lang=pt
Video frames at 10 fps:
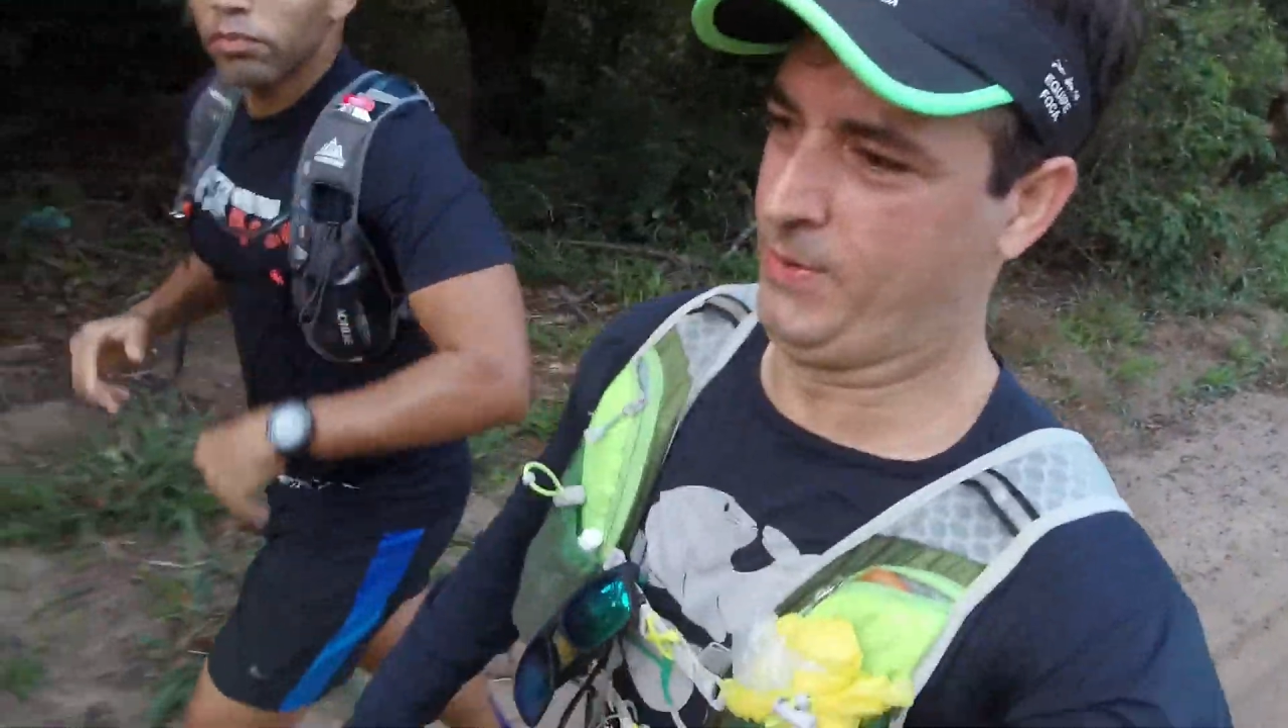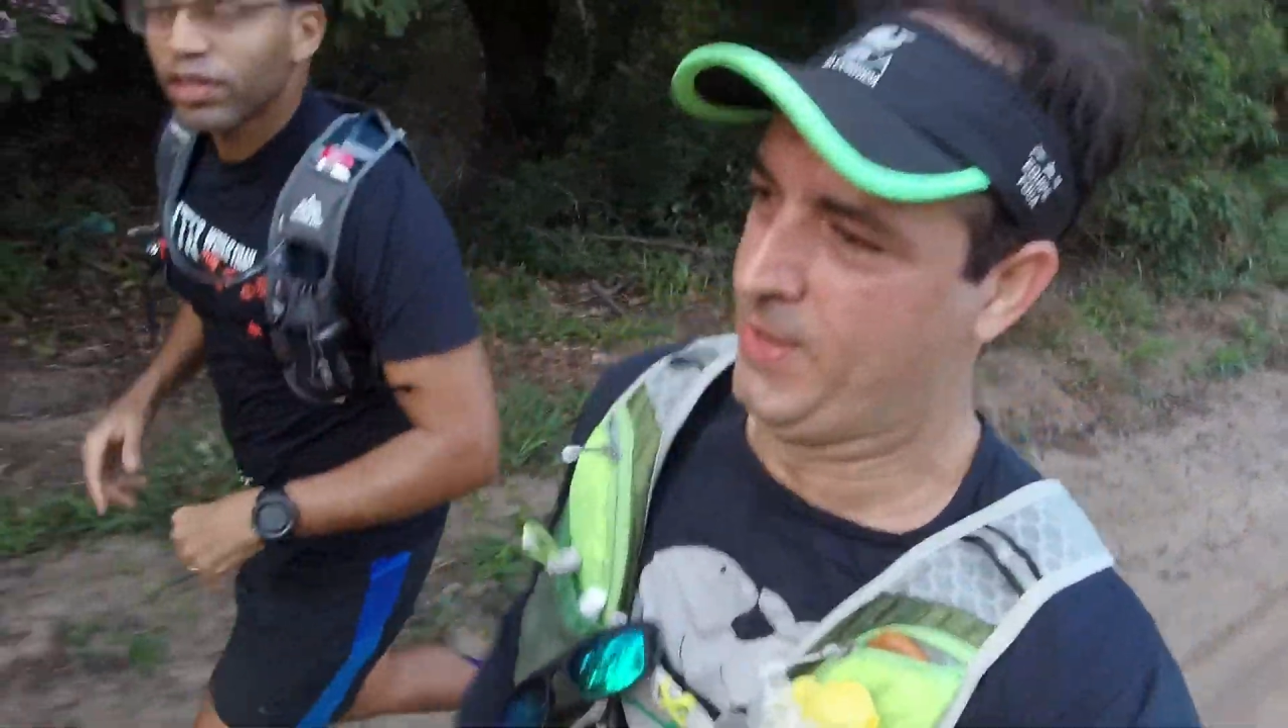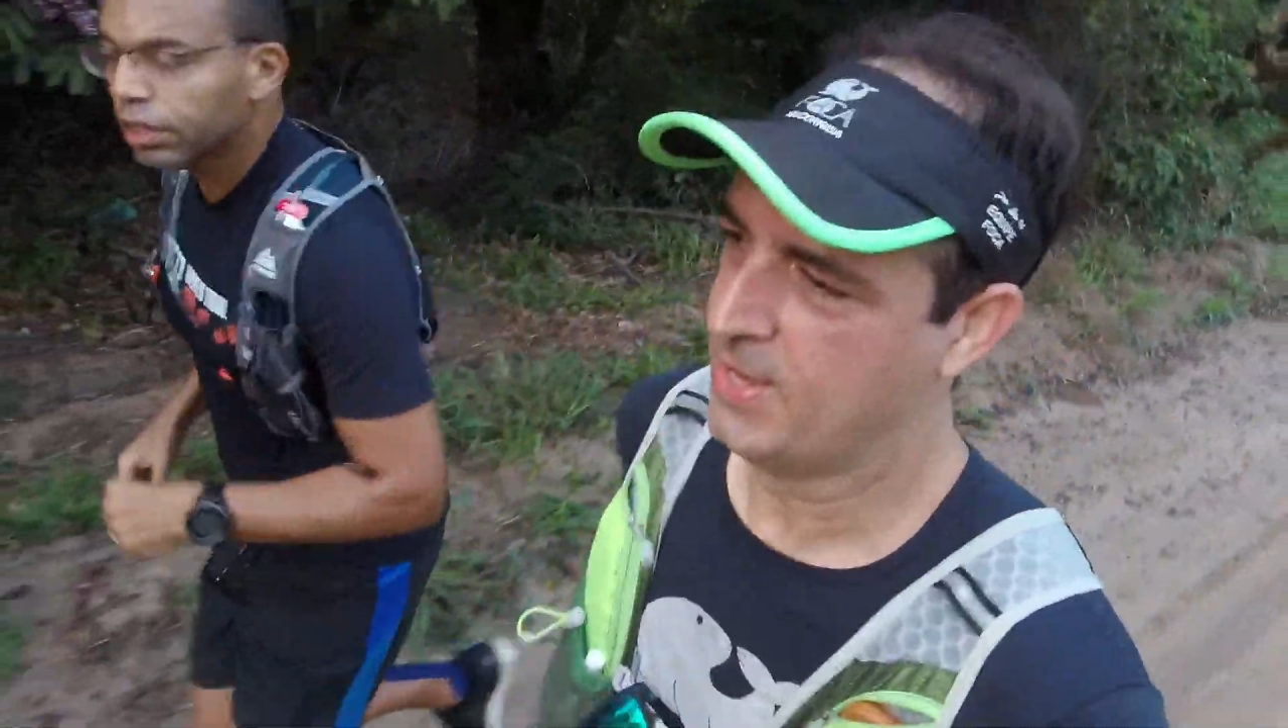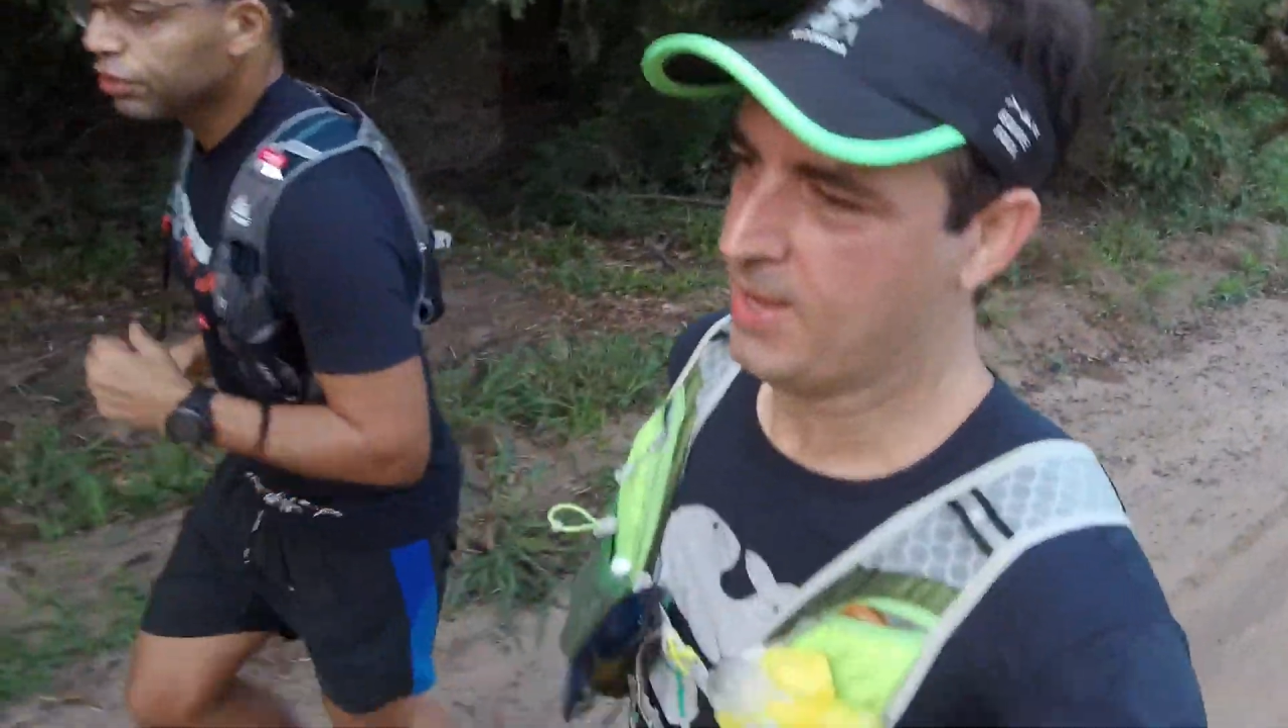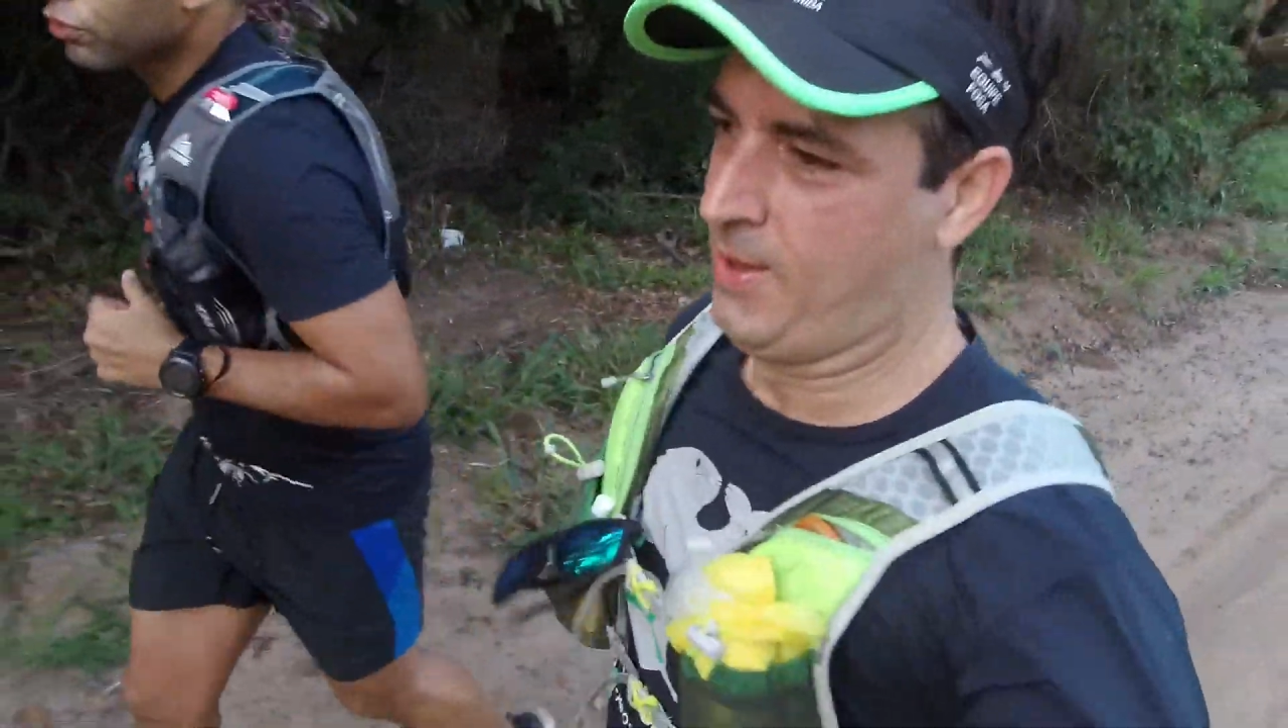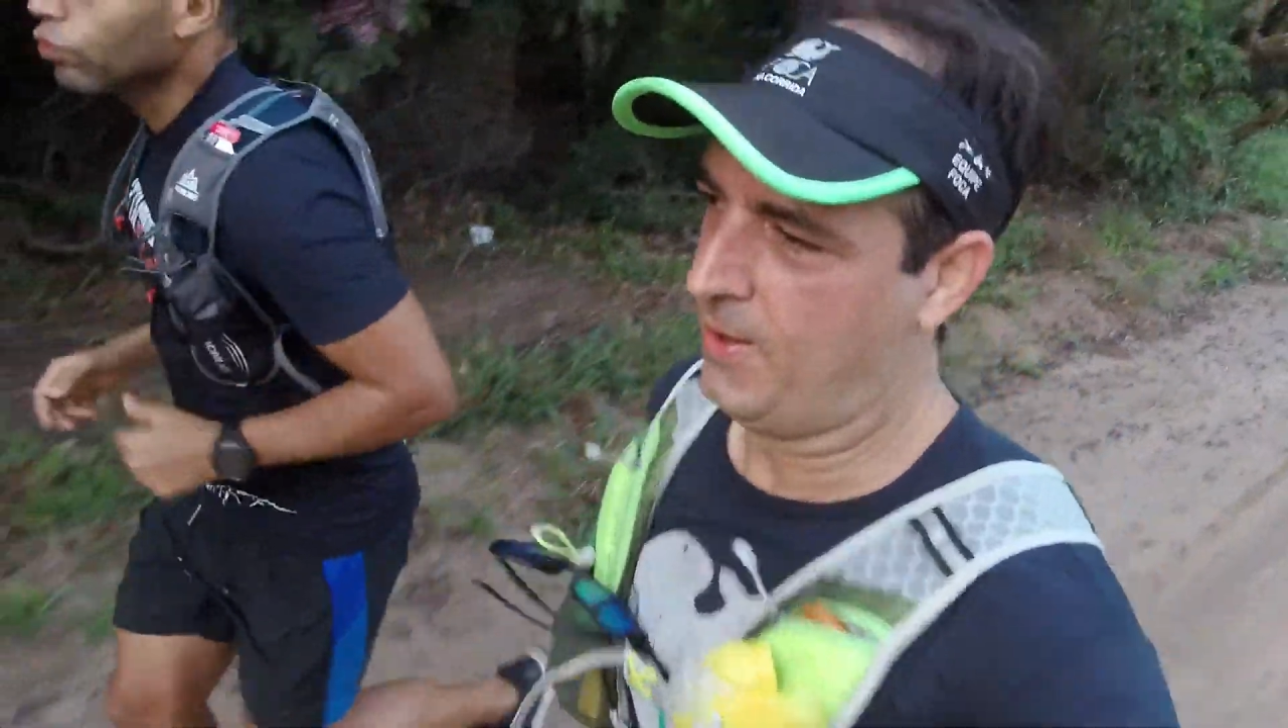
Mirante de